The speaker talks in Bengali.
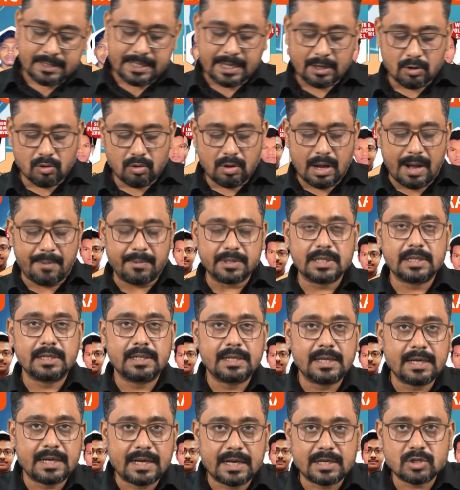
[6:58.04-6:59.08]
দেখো আমাদের
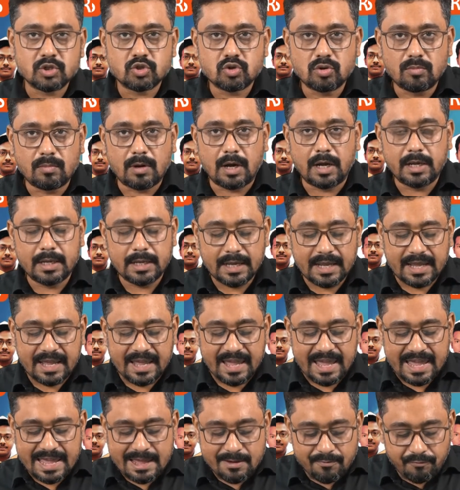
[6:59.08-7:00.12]
লেখার সময়
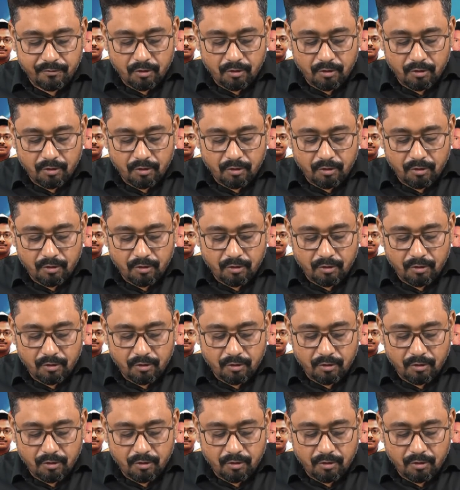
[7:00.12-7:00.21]
এই